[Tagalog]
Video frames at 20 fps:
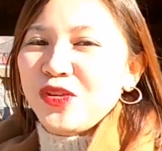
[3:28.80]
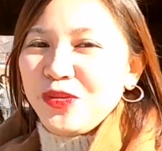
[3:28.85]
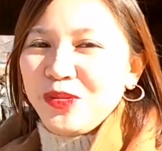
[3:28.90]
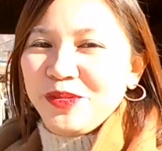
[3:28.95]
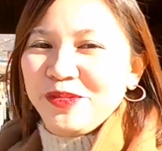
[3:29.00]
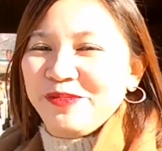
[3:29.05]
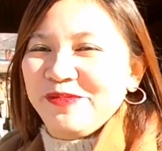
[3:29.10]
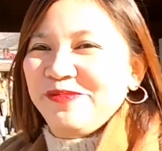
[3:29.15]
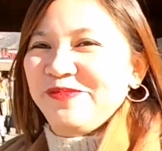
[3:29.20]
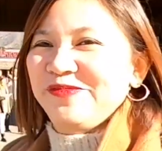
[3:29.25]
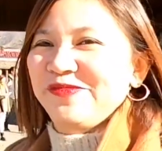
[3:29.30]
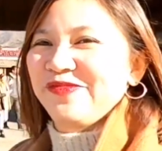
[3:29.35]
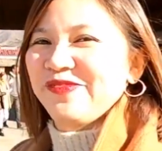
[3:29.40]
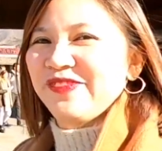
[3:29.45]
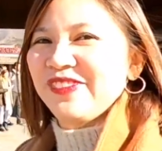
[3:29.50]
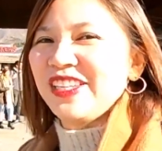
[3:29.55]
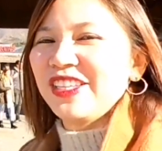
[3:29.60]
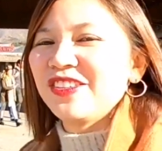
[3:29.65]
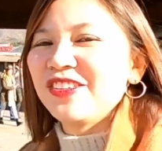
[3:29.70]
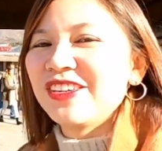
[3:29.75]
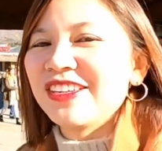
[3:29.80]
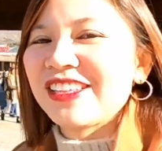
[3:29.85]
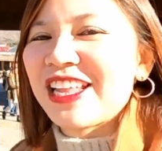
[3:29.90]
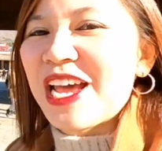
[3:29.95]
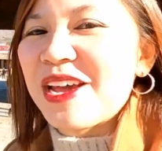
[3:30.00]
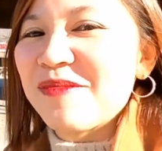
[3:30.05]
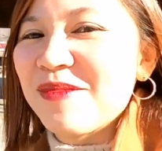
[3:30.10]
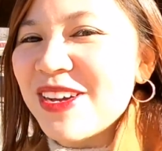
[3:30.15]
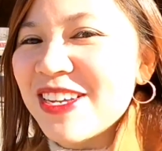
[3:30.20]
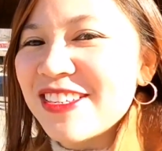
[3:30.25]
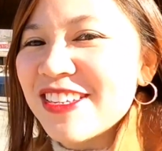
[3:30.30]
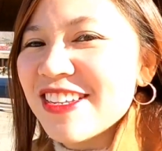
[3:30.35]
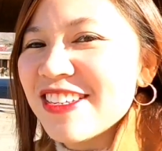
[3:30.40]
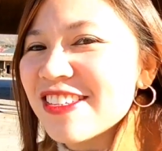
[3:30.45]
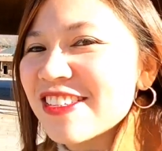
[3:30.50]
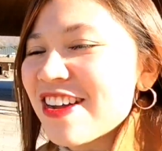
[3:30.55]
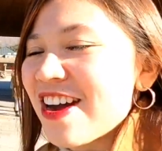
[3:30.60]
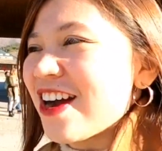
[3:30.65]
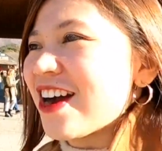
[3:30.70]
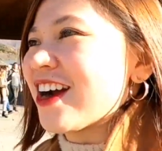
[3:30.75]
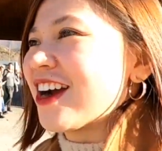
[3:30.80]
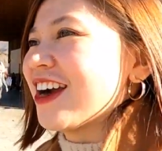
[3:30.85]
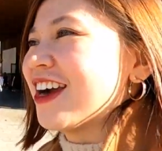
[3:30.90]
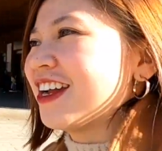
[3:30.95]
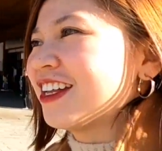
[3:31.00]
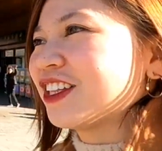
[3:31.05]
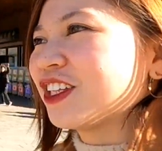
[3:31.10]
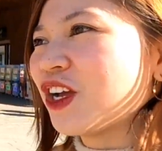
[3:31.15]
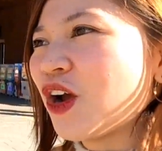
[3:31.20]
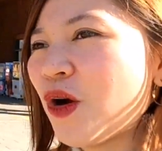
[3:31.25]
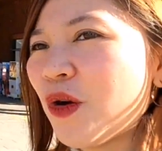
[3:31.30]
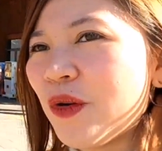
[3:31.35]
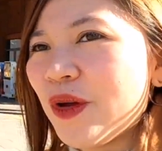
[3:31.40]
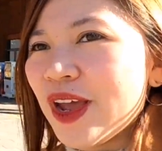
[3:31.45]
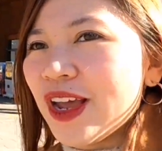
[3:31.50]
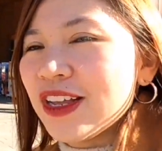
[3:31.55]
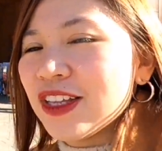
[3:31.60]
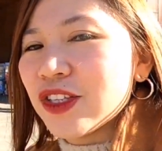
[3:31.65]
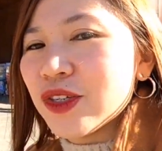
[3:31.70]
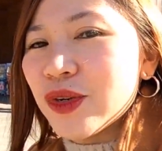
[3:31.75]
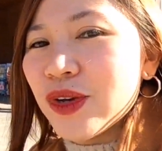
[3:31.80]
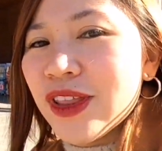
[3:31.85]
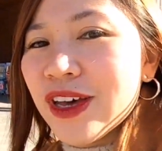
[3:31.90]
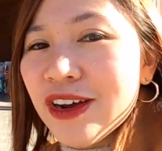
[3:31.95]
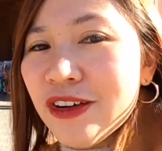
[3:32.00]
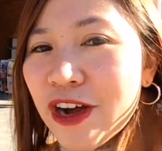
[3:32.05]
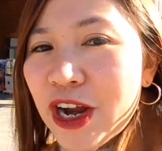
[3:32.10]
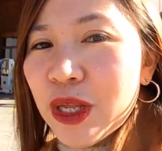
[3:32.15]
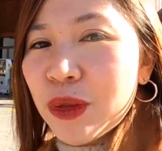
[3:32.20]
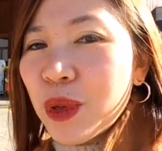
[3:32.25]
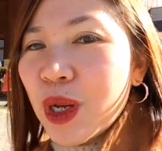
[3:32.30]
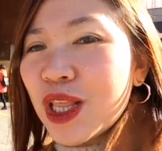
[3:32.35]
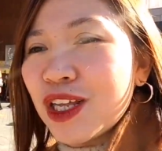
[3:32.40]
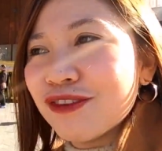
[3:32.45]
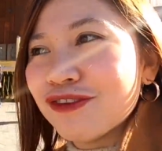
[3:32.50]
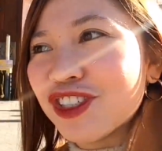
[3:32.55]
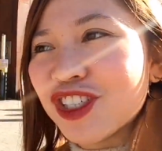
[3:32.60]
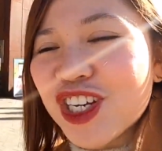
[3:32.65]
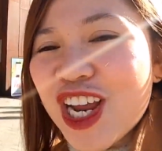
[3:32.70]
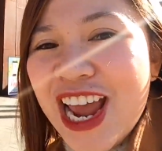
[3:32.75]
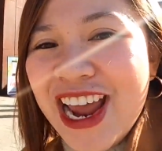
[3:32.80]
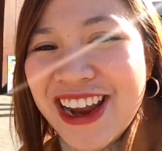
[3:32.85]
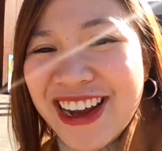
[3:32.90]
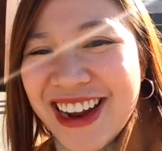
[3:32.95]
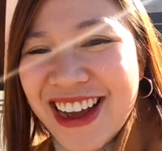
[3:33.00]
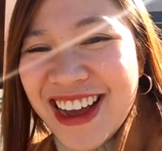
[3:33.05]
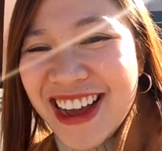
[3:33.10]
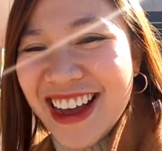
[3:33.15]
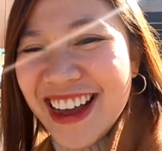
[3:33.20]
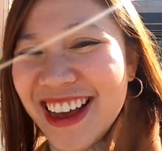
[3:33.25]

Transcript: Yu. Dito na tayo magsa-start going to the Great Wall of China.